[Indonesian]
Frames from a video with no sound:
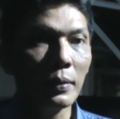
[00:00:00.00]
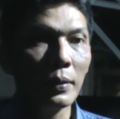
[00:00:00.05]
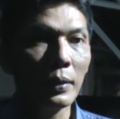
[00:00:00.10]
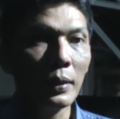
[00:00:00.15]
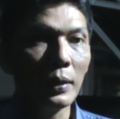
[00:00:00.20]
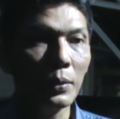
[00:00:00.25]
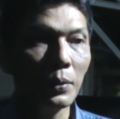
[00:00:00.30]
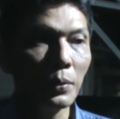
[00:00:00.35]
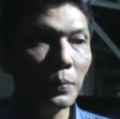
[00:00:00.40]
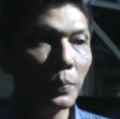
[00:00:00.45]

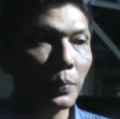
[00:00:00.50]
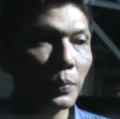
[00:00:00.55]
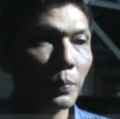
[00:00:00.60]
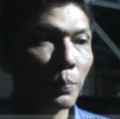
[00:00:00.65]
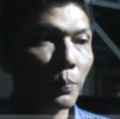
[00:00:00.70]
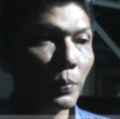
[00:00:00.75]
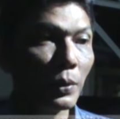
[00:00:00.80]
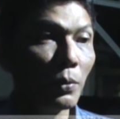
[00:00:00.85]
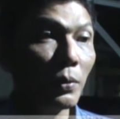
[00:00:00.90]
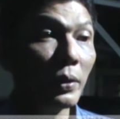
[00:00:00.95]
itu
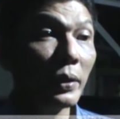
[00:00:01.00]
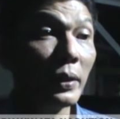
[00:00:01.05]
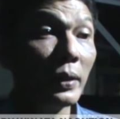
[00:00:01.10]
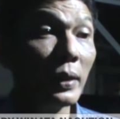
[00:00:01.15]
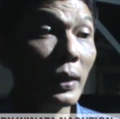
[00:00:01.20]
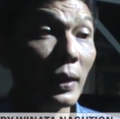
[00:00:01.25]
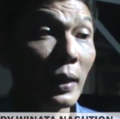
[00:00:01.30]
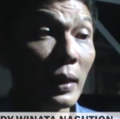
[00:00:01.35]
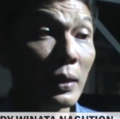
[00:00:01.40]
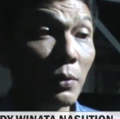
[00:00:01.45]
perlu
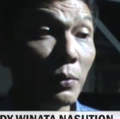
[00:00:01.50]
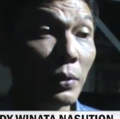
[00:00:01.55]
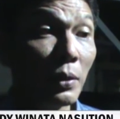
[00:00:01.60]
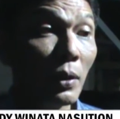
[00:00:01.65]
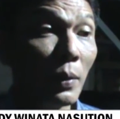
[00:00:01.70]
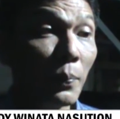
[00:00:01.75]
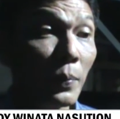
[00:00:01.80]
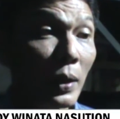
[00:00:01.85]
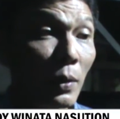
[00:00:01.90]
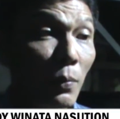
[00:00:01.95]
ditindaklanjuti
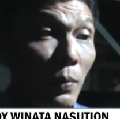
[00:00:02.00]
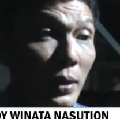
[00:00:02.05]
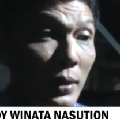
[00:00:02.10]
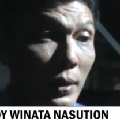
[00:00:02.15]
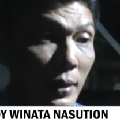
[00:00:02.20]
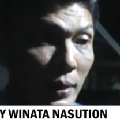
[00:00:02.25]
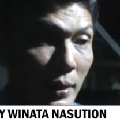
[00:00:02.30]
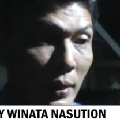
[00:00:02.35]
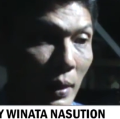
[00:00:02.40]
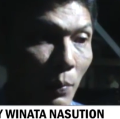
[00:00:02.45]
oleh Panwas
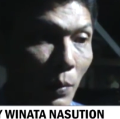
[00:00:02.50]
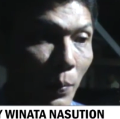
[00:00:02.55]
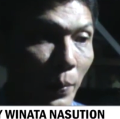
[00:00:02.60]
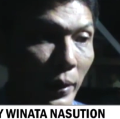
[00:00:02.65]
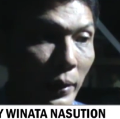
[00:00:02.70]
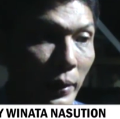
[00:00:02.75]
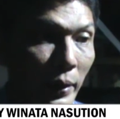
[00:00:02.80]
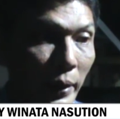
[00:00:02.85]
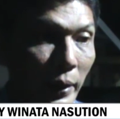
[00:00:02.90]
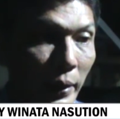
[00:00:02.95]

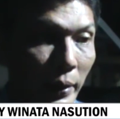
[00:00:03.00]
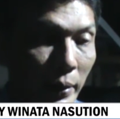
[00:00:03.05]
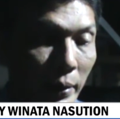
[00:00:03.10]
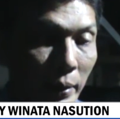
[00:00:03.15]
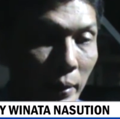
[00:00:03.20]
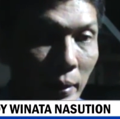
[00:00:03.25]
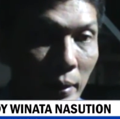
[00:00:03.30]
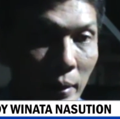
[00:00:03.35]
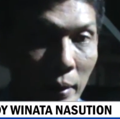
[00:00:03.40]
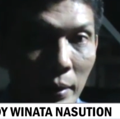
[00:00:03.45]
Kabupaten.
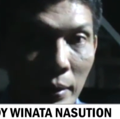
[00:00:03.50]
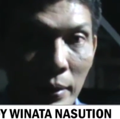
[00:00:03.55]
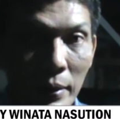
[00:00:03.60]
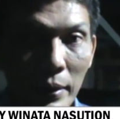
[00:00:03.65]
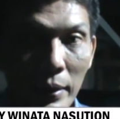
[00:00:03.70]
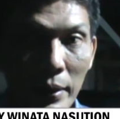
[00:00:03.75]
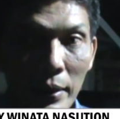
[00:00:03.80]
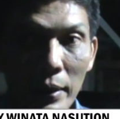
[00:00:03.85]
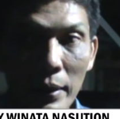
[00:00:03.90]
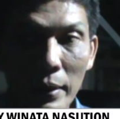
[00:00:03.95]

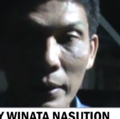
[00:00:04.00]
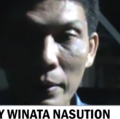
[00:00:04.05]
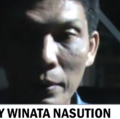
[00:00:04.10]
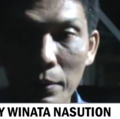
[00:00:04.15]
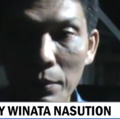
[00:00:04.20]
Sehingga